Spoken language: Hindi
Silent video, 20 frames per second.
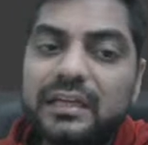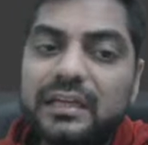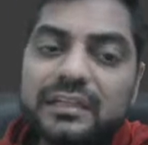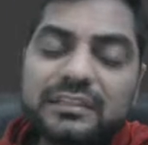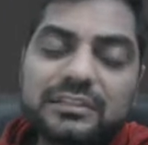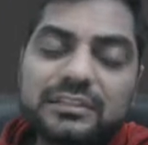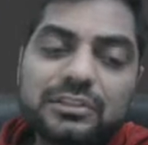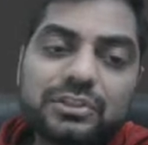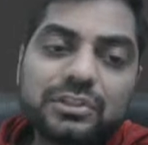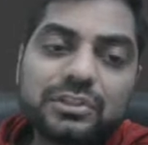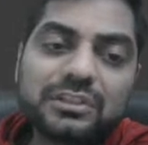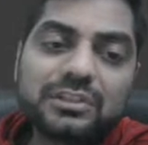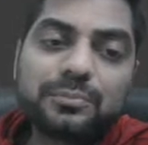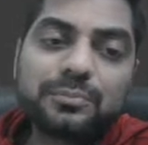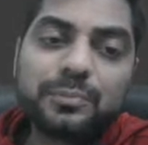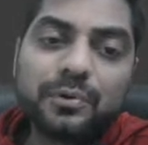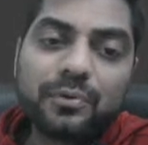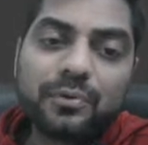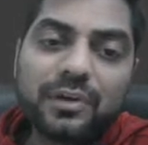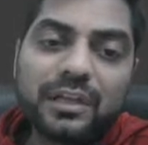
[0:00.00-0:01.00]
इट्स
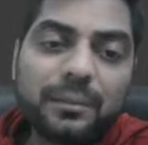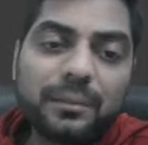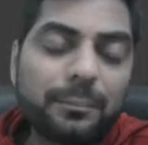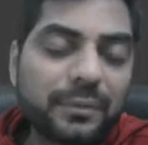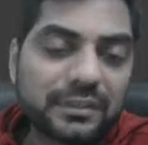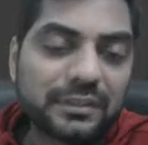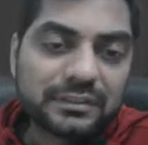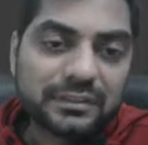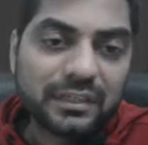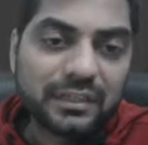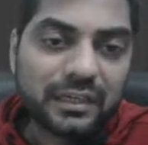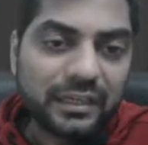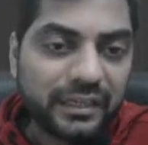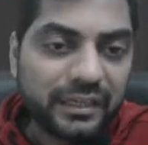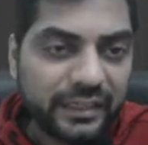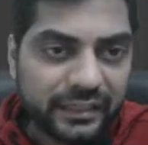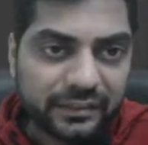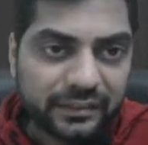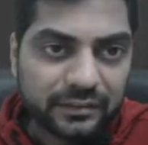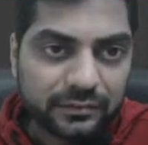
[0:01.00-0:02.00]
जस्ट प्योरली पर्सनल
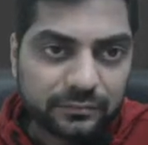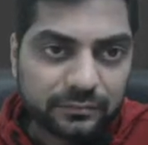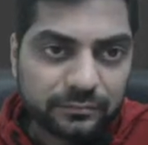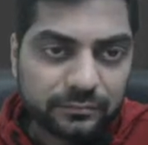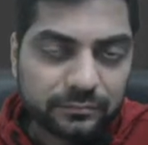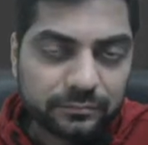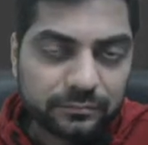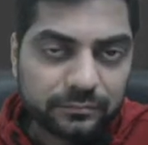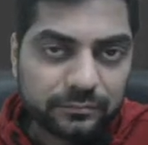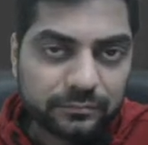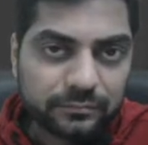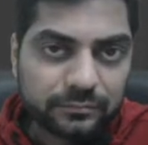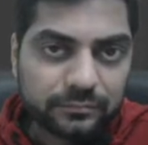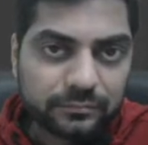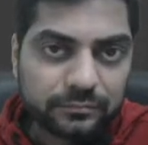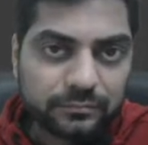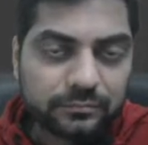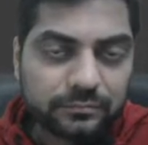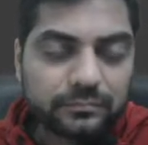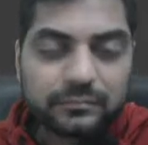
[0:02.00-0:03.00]
नीड
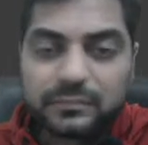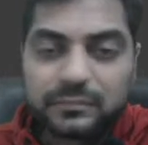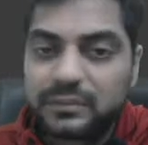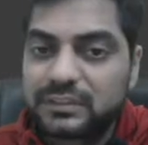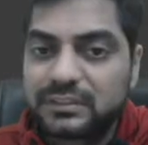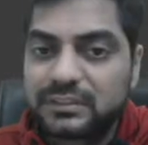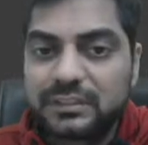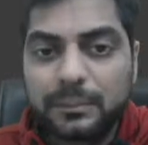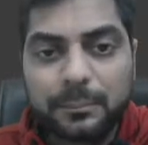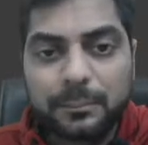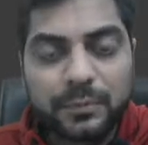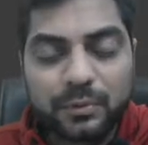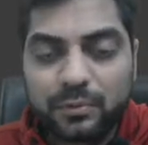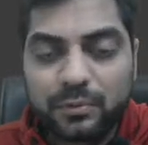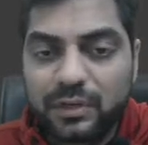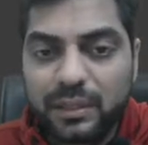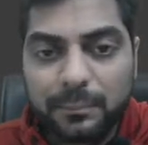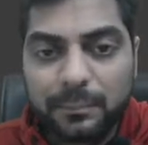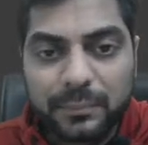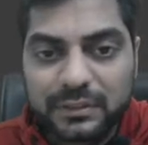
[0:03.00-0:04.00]
दिस इज ए
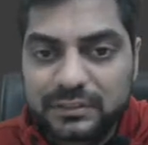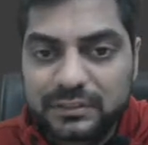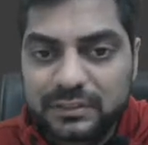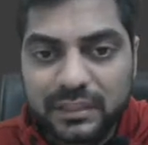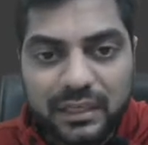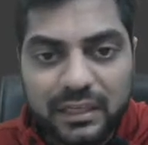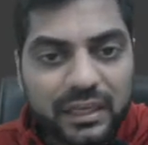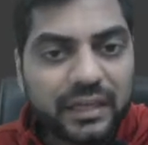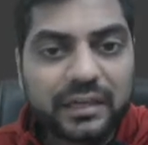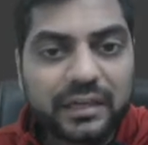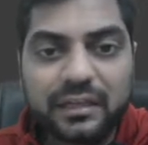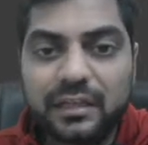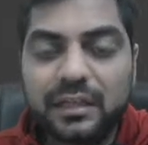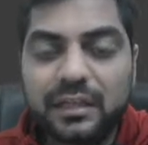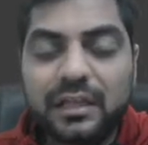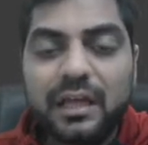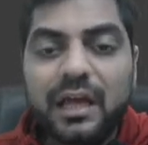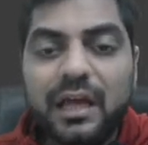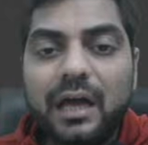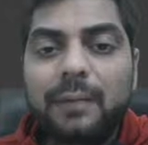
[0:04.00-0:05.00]
प्योरली पर्सनल नीड
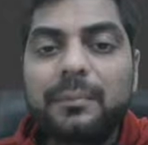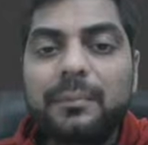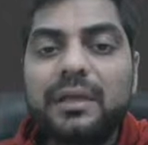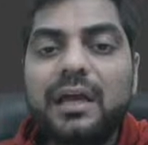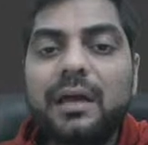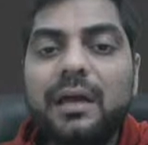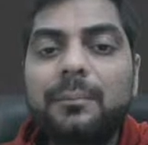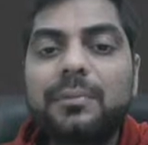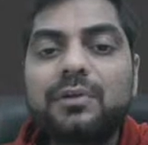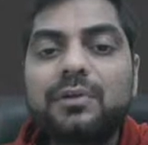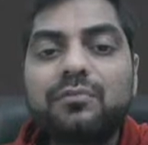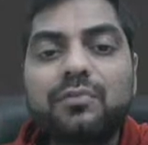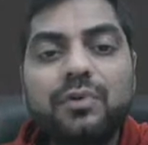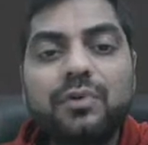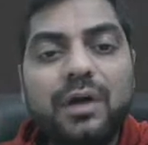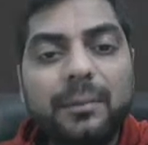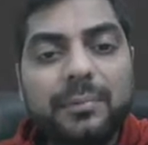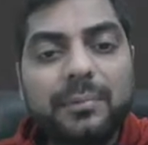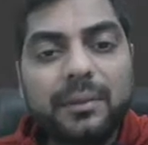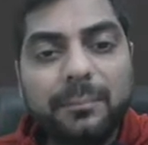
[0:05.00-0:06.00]
अब यहाँ पर वो
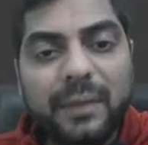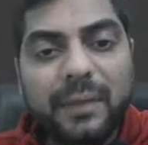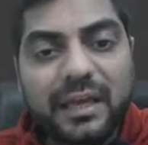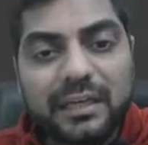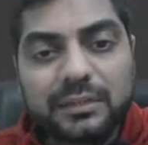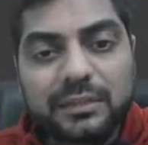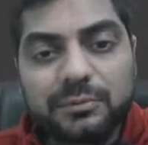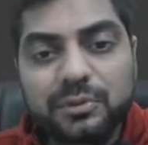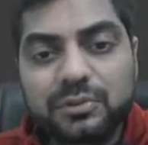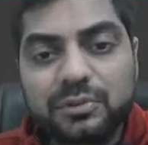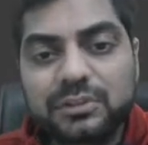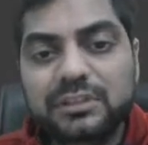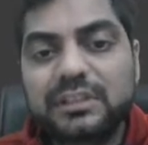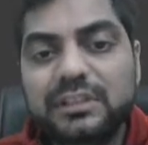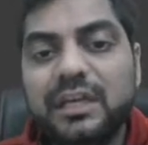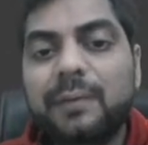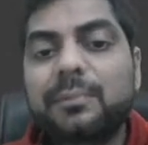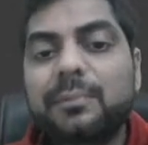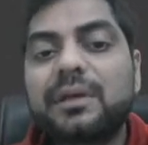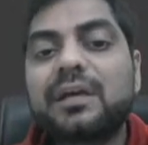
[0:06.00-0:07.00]
आपकी मैरिज भी हो
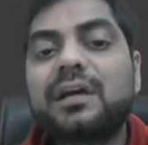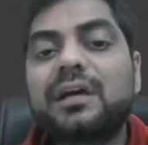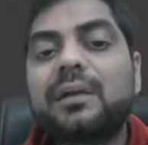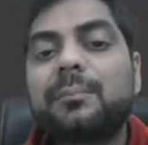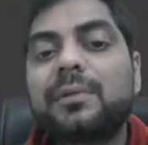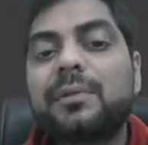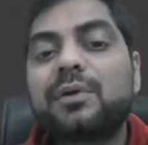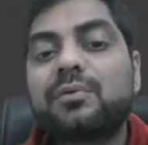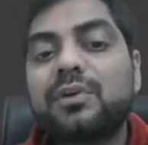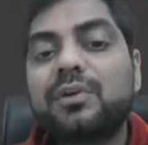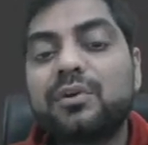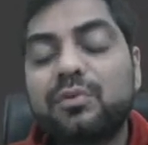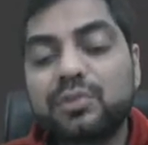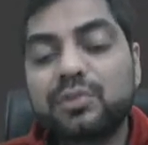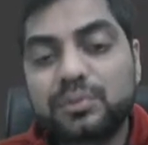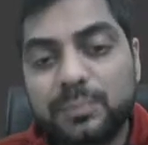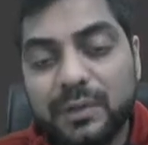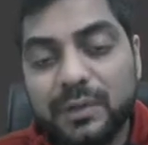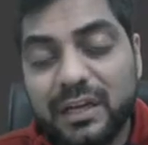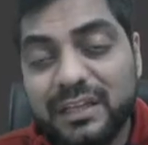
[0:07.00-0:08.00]
सकती है आपके घर पे कोई
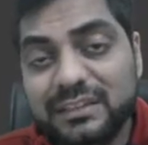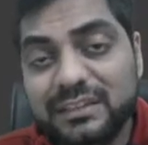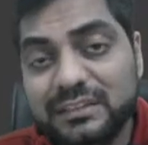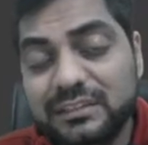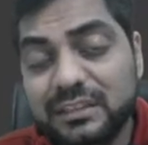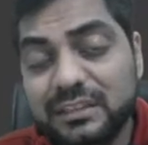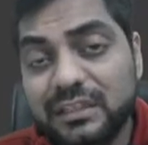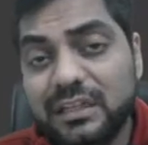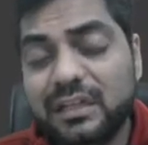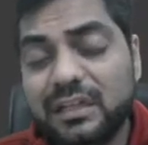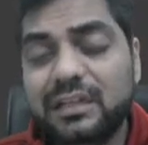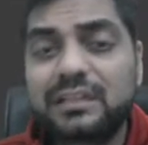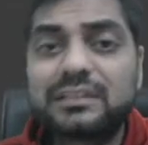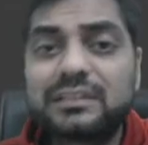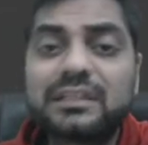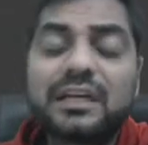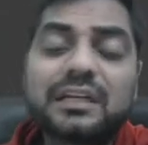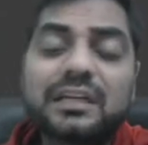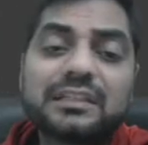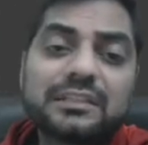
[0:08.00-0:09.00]
हॉस्पिटलाइजेशन का
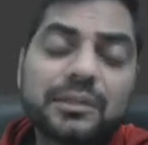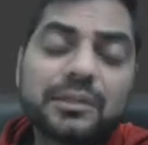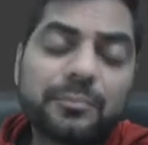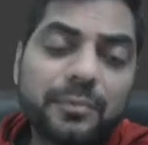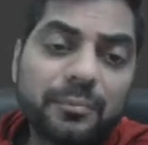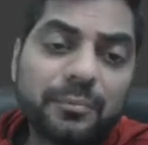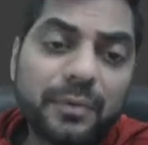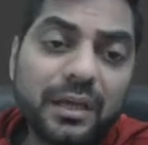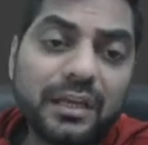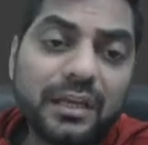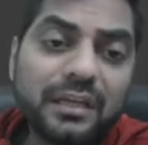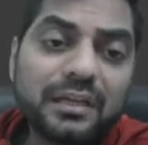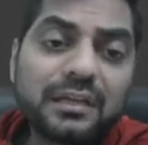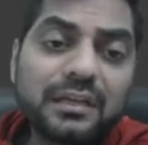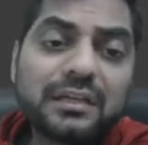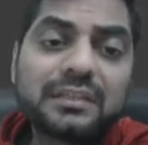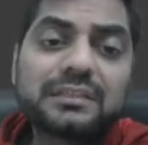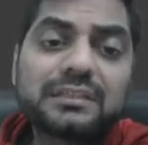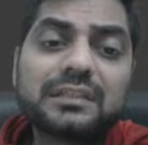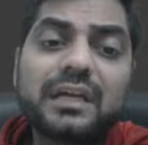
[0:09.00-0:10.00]
खर्चा है किसी को बीमारी का
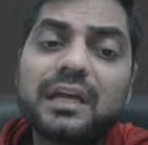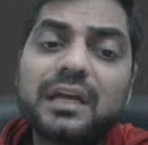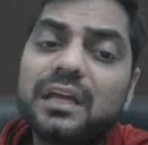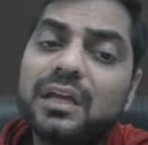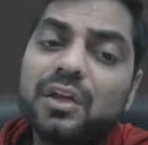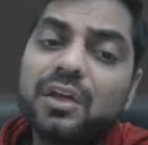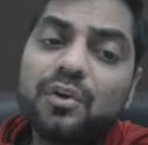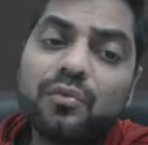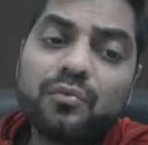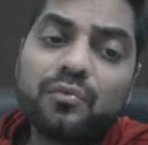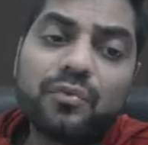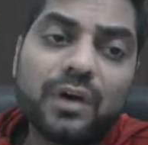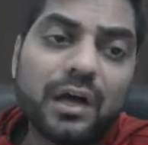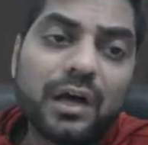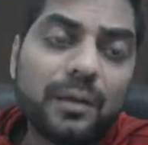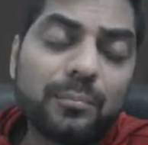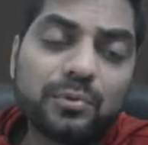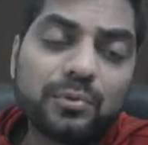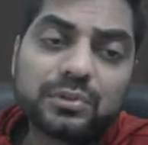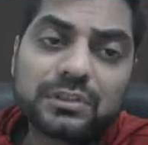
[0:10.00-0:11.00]
खर्चा है वो
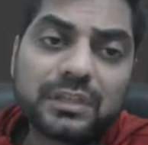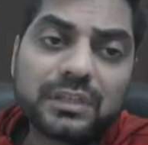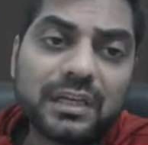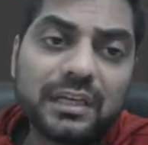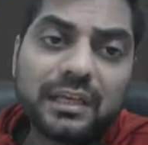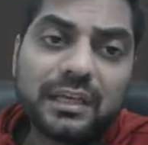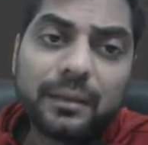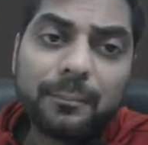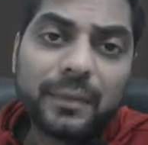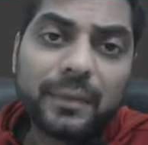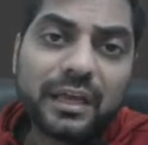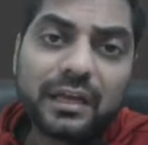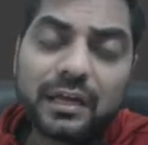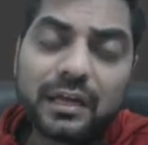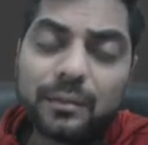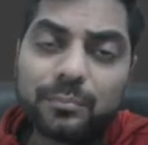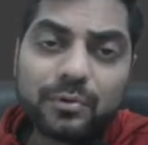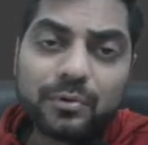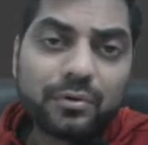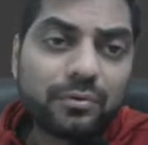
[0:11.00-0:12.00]
आप उसके लिए बैंक
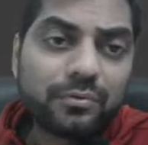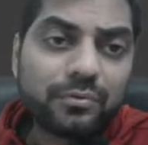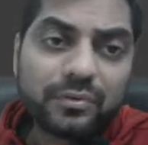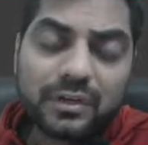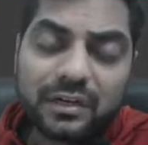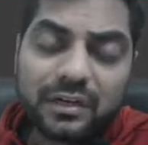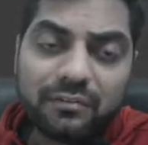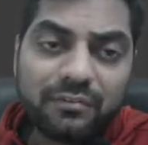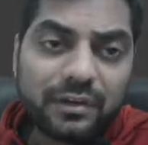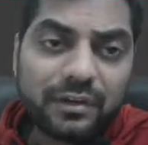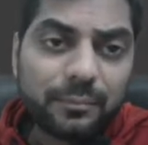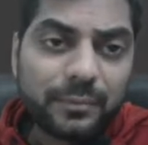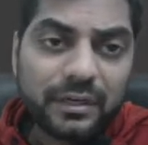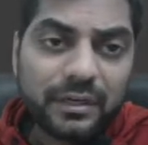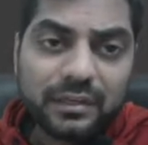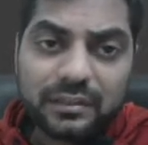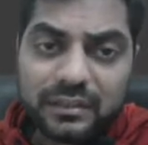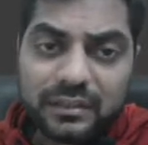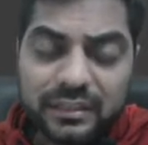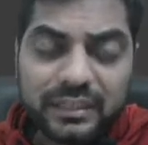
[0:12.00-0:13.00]
आपको ओवरड्राफ्ट
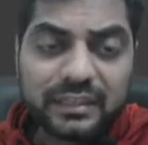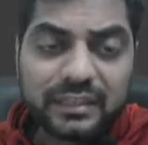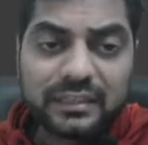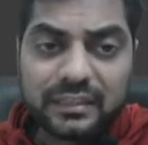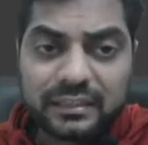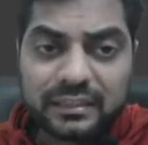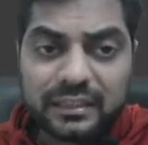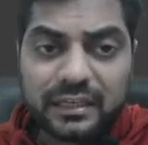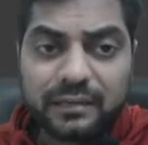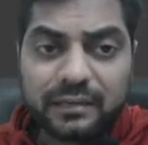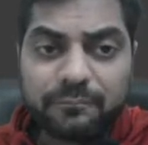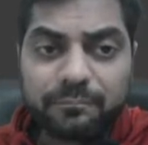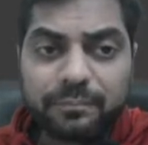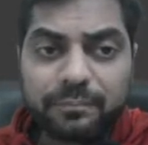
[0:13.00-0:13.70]
लिमिट दे देता है